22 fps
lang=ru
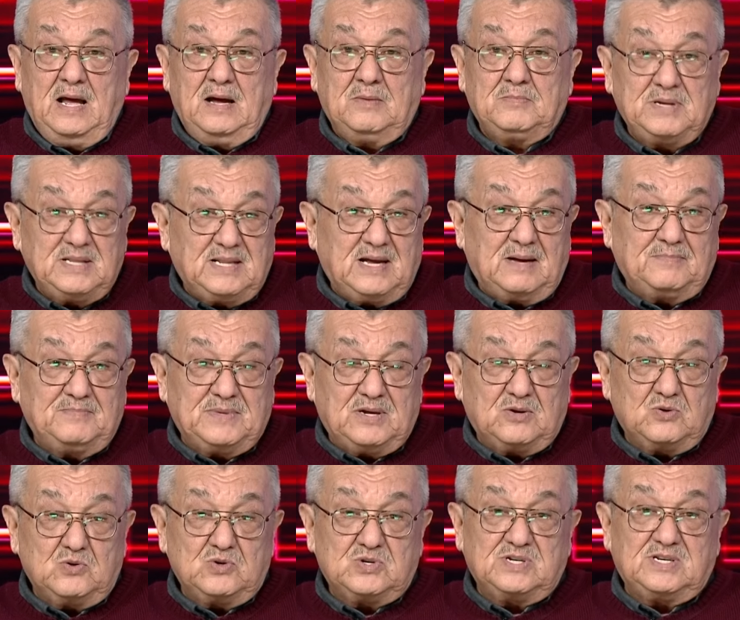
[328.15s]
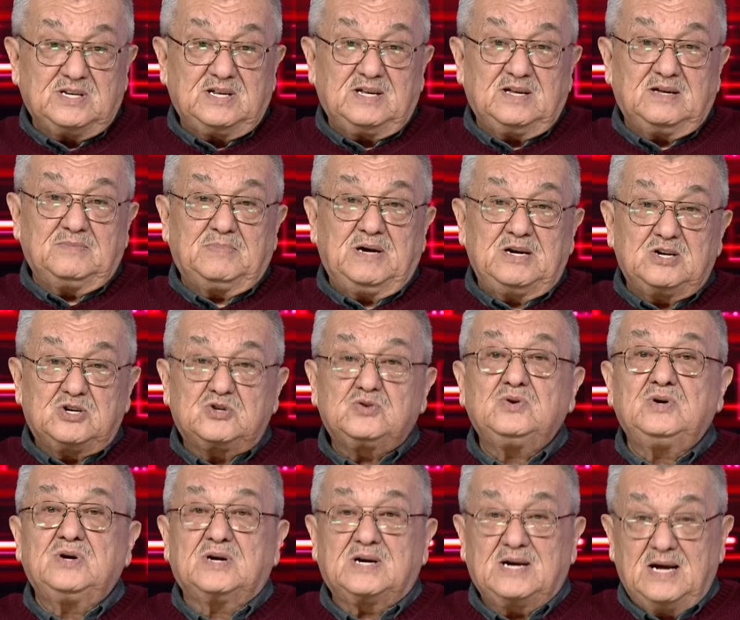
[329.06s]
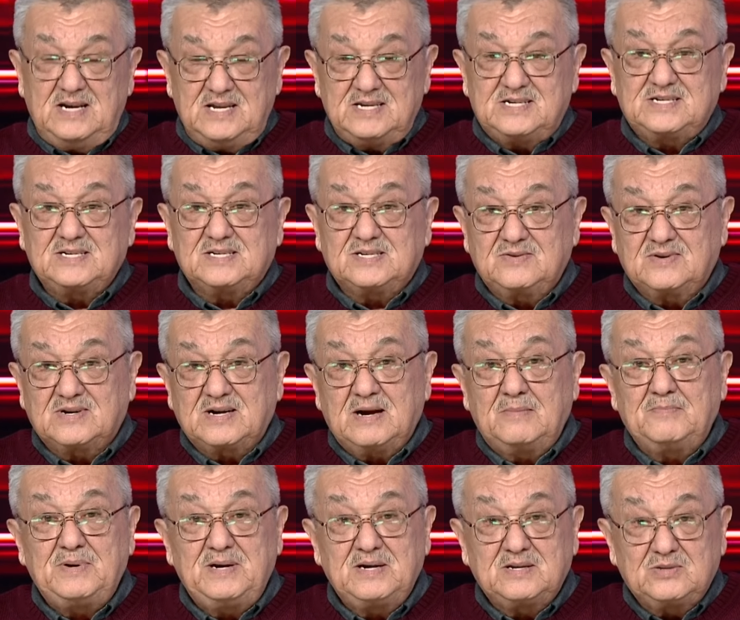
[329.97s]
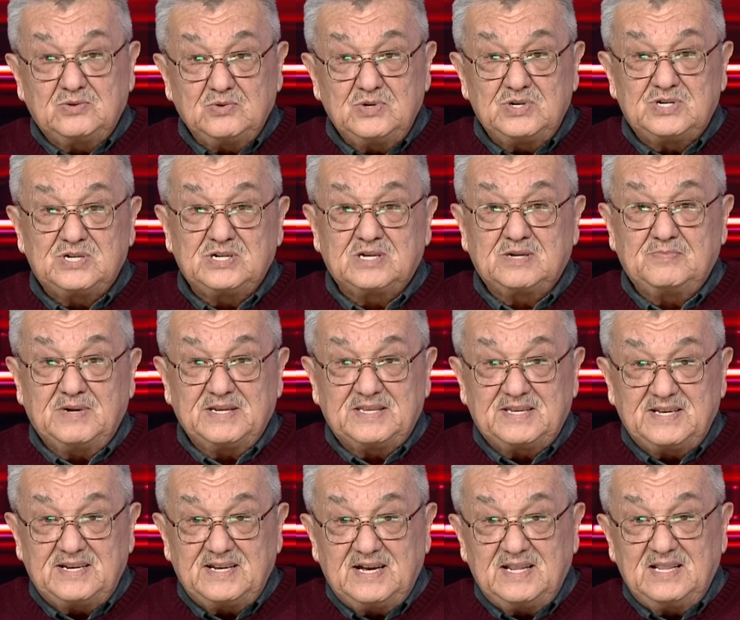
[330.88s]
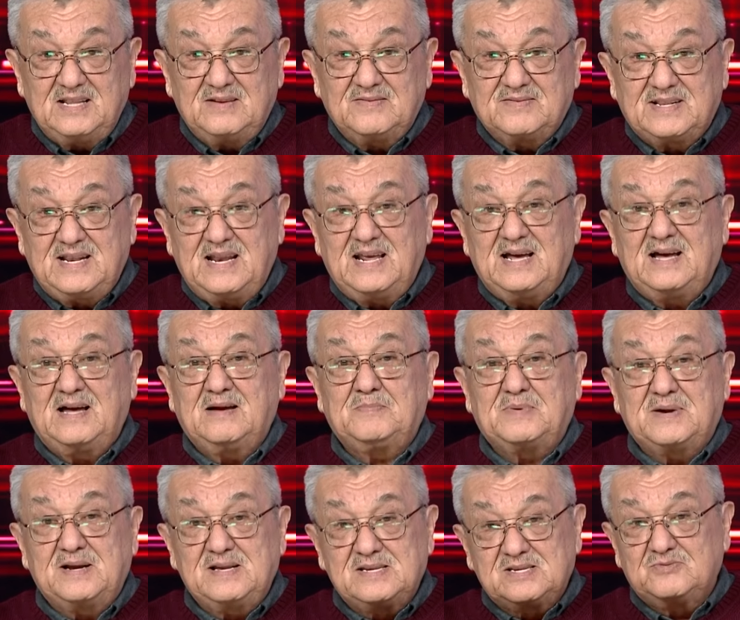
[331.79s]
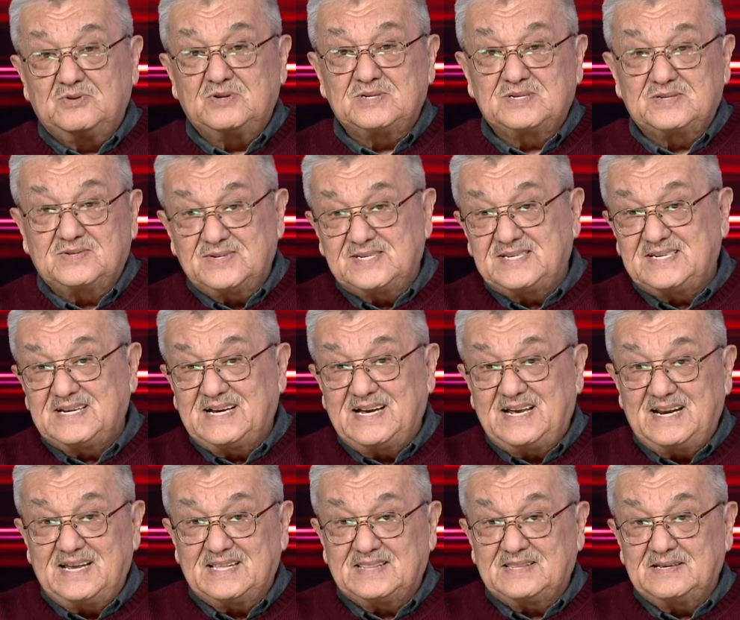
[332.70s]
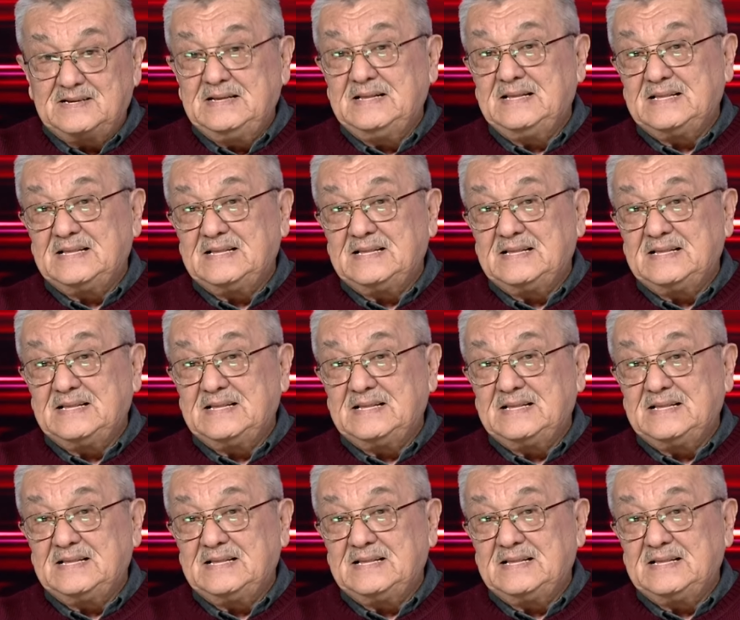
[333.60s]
было обнаружено большое количество комплектующих материалов для производства сигарет.